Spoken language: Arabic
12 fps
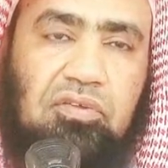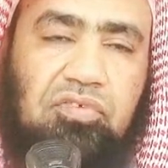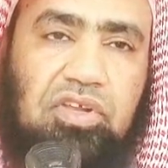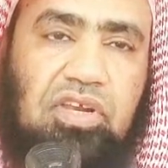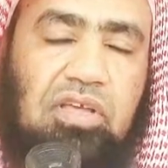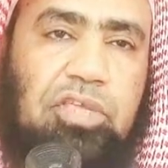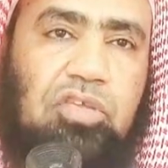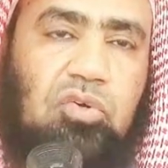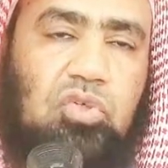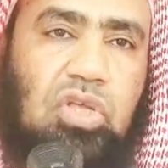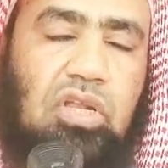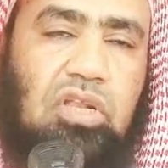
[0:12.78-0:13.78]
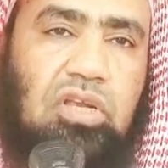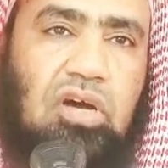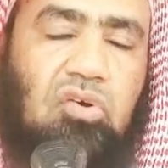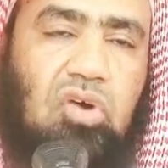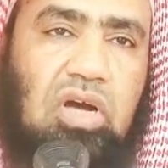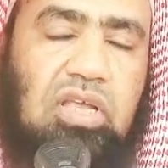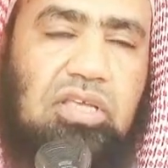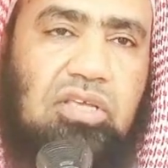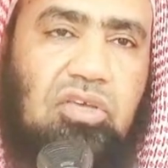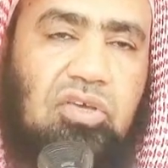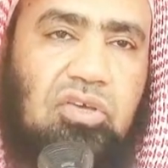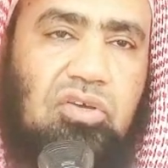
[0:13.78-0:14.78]
فالنبي صلى الله
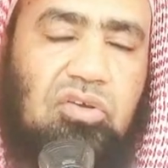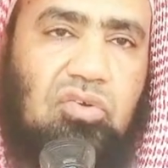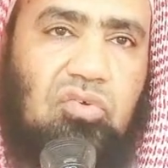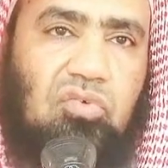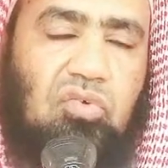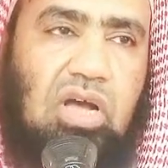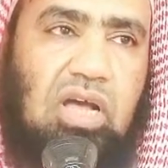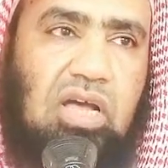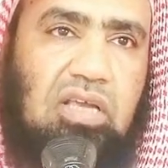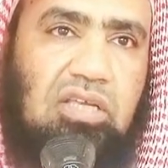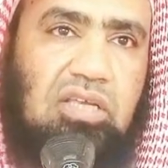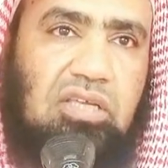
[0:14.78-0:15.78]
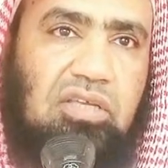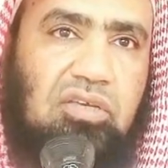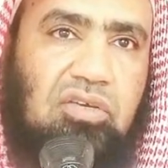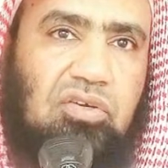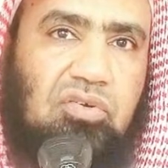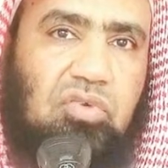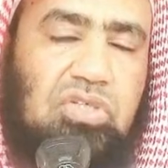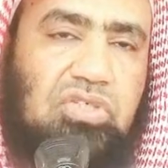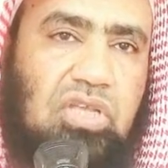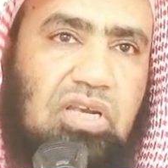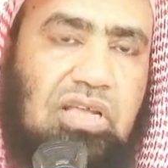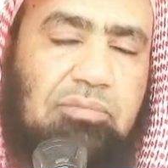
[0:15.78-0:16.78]
عليه وآله
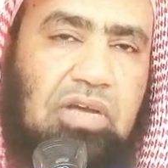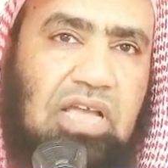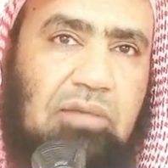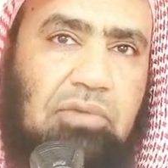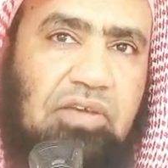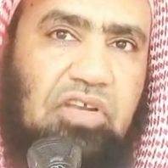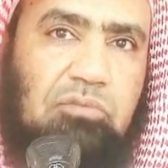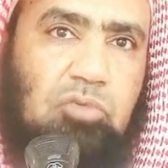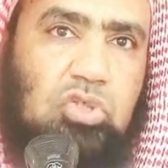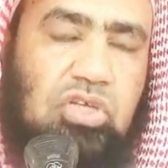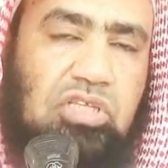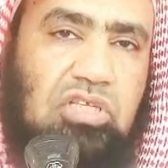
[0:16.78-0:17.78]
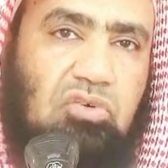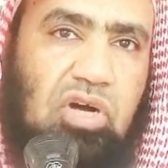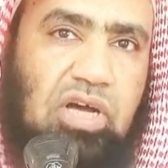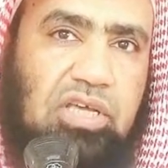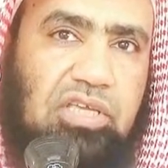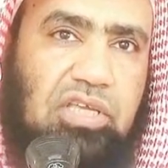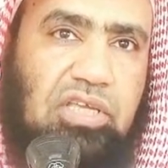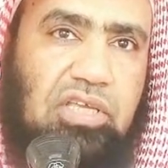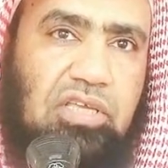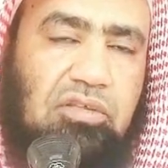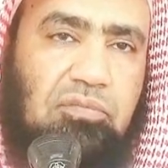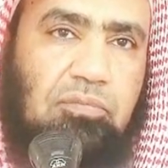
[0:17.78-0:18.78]
وسلم كما في المسند
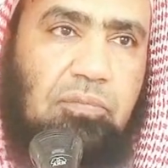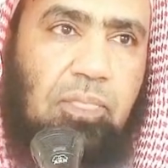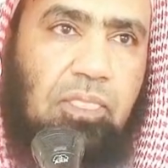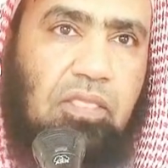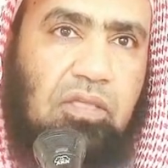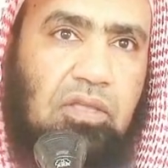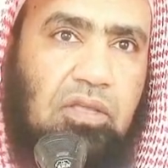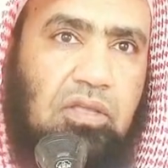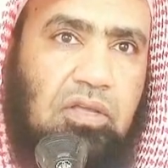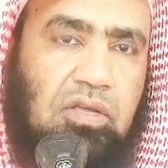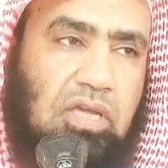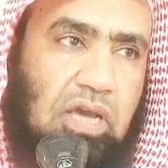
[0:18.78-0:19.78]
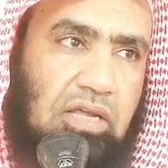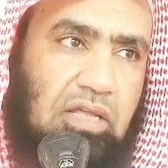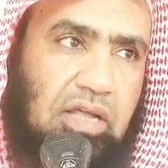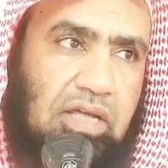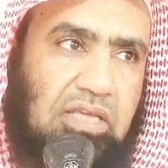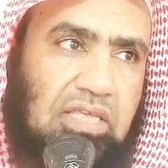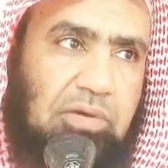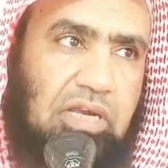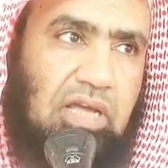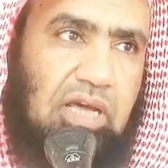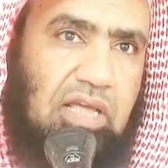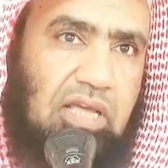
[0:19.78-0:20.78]
وغيره كان راكبا
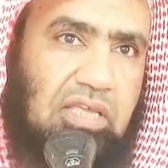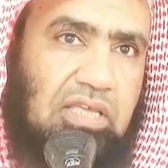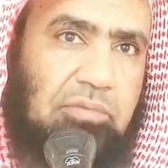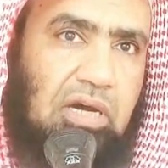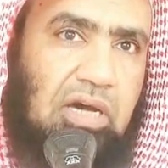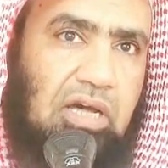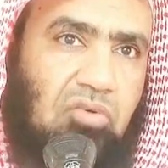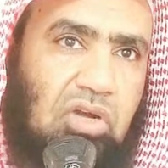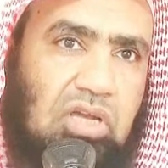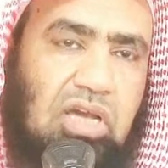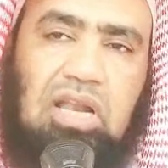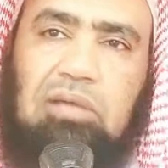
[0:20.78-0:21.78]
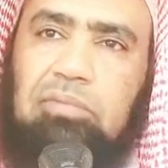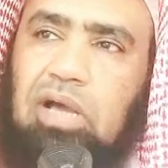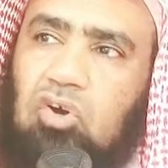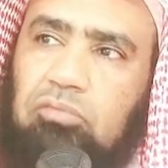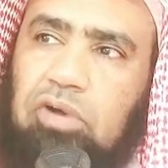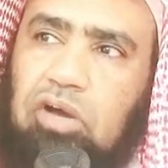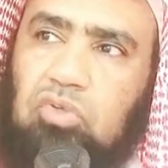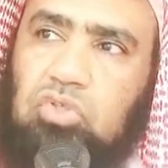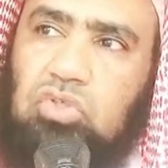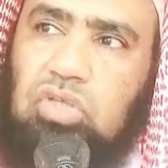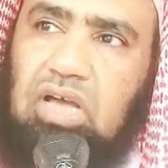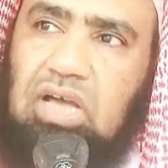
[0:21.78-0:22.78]
على حمار وكان معه بعض
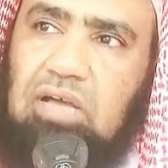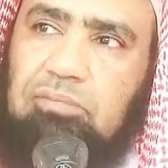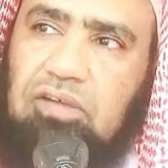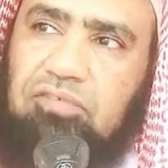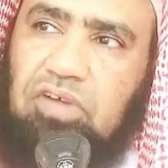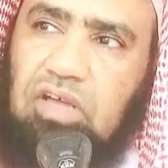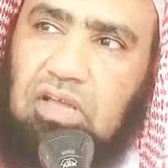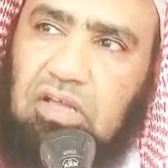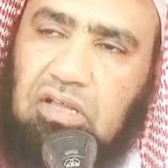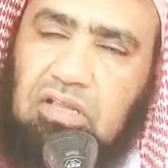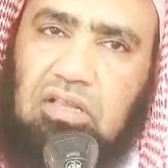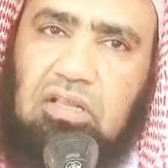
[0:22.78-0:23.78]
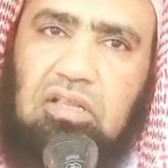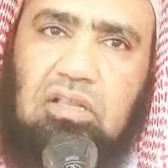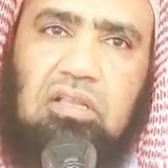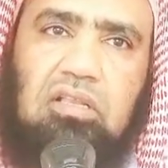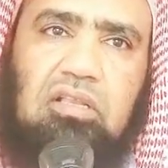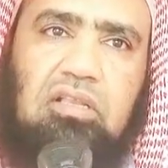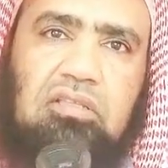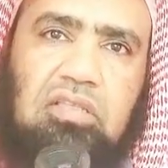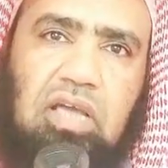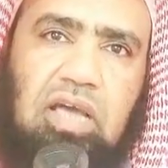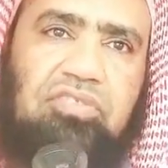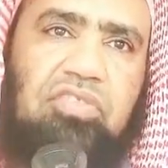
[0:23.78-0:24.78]
الصحابة
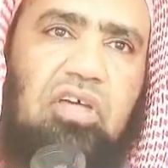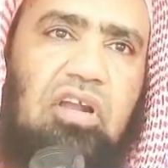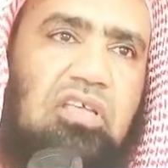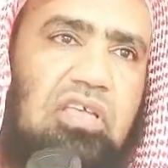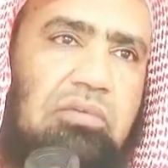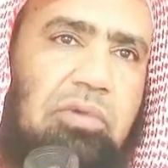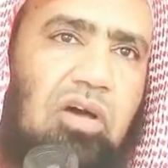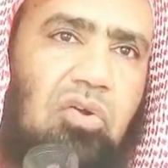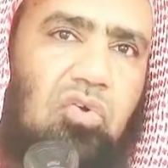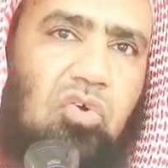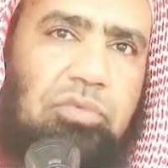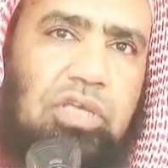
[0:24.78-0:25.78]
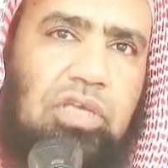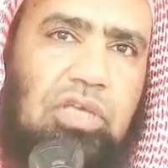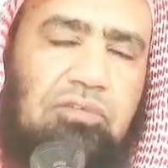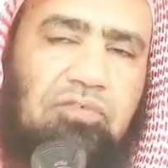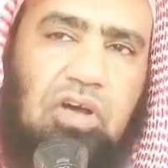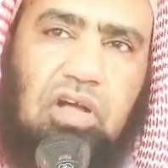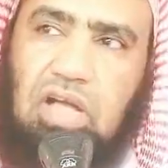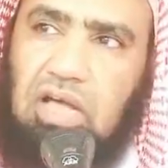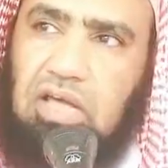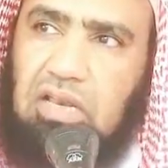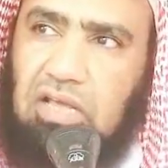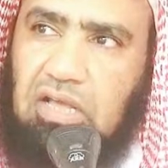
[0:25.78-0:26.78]
فتعثر الحمار به
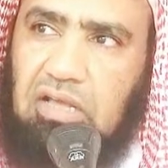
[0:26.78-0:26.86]
فقال